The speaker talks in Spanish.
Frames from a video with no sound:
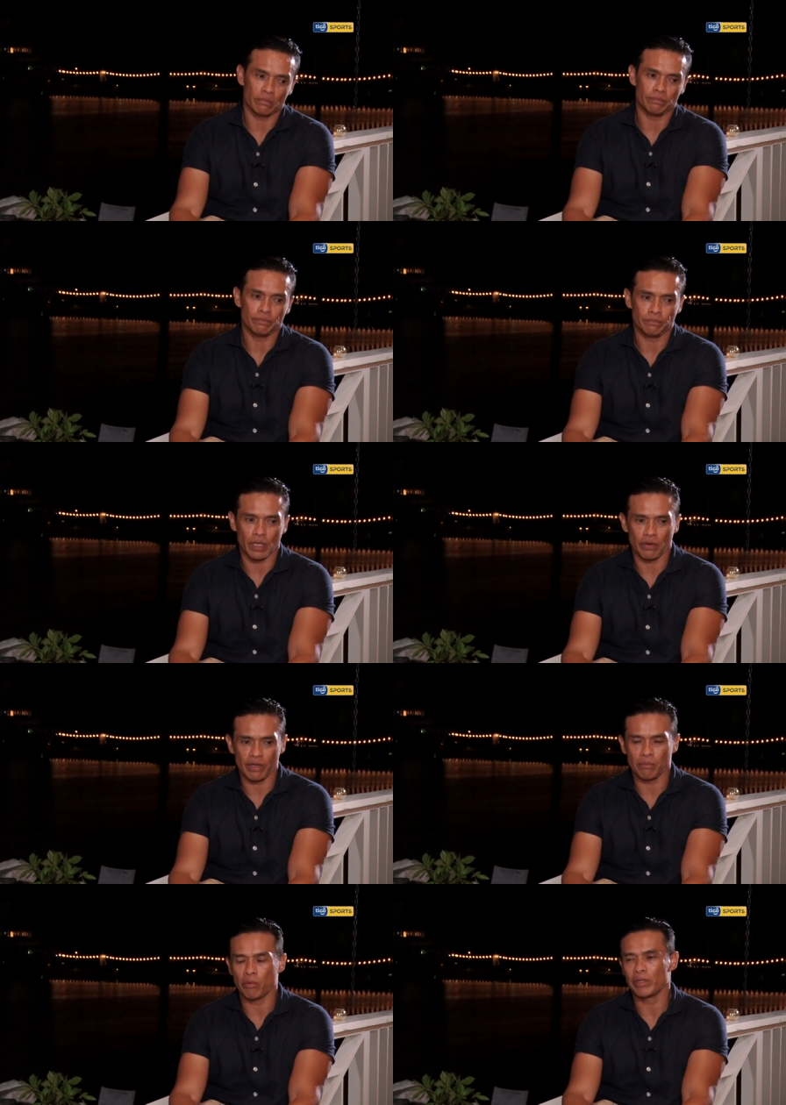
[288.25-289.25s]
mm,
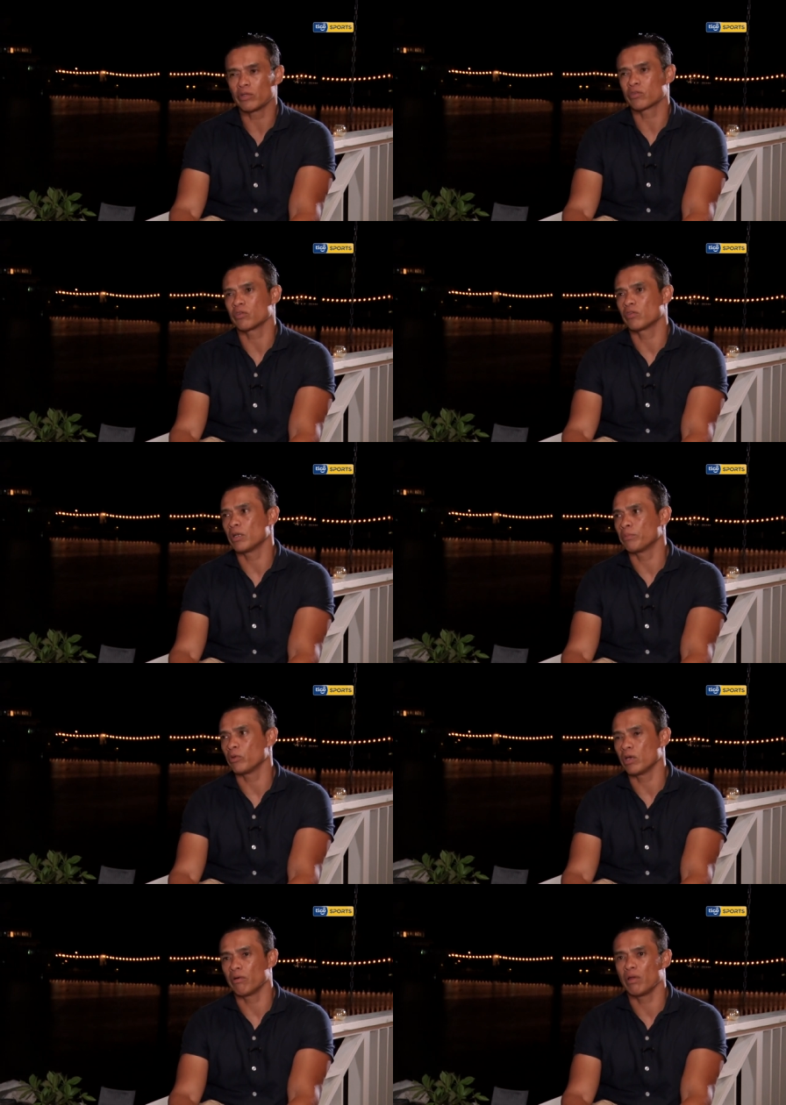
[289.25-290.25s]
había momentos que se le
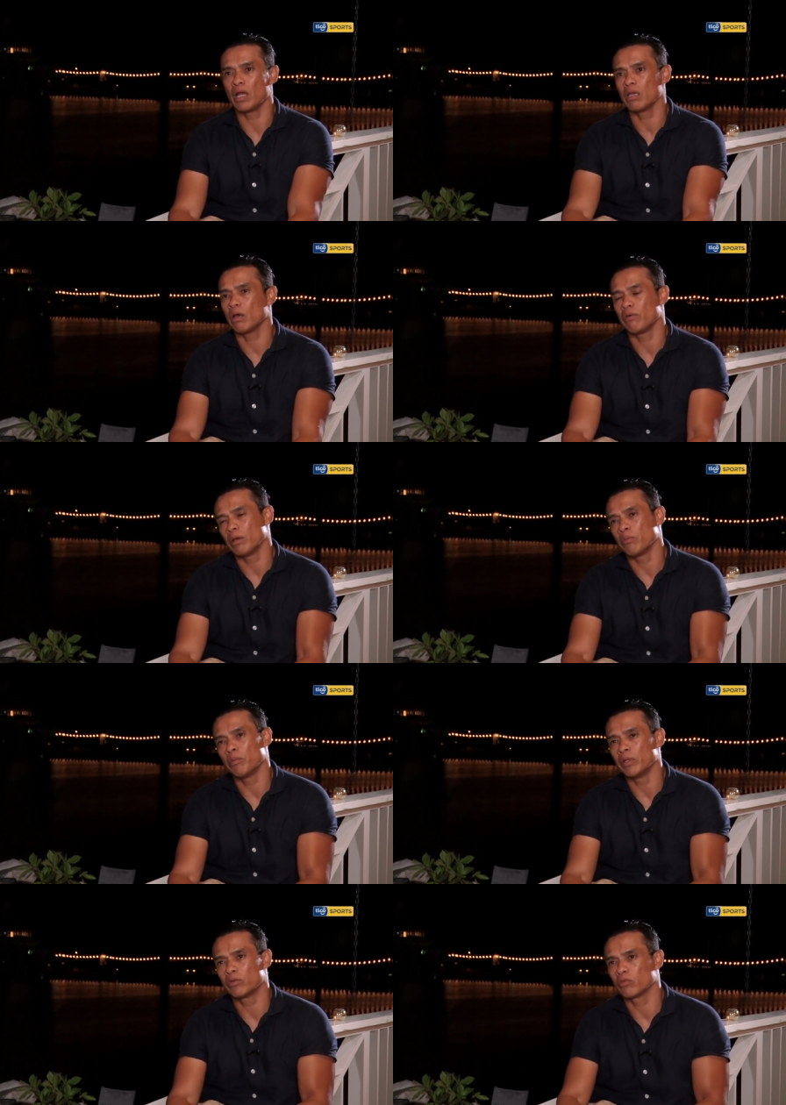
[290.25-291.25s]
podía hablar y había
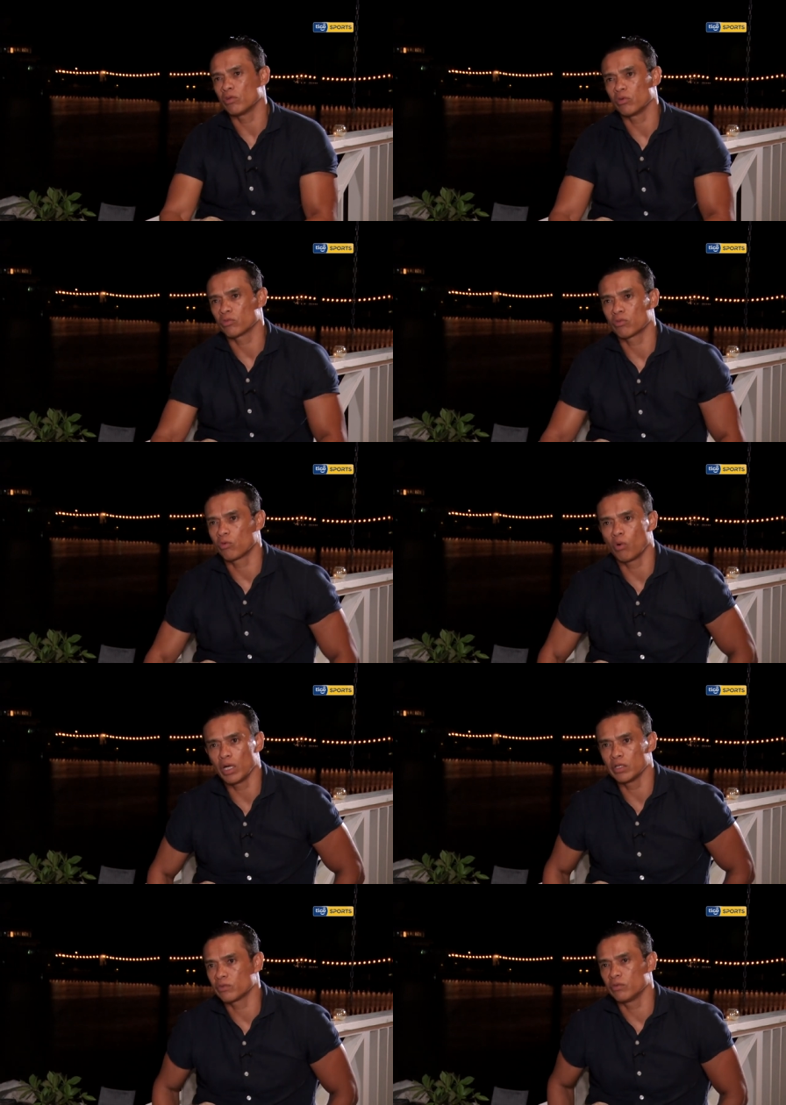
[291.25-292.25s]
momentos en los
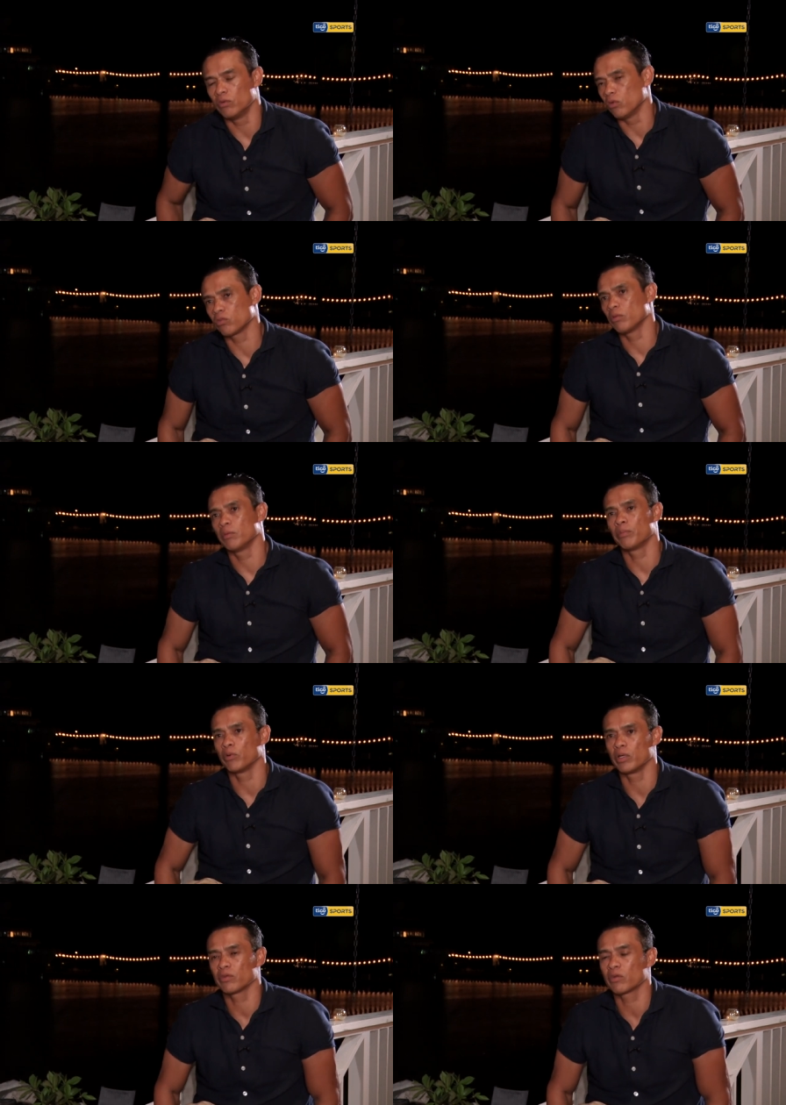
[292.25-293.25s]
cuales no se me
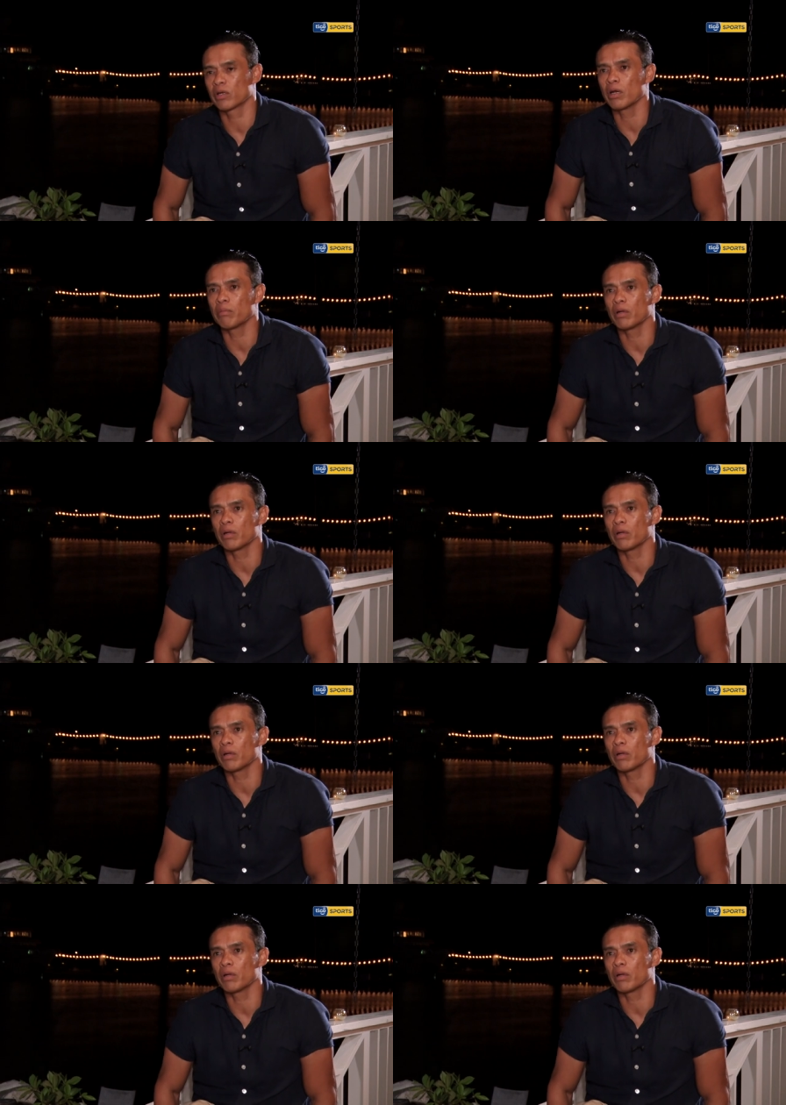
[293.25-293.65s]
podía acercar,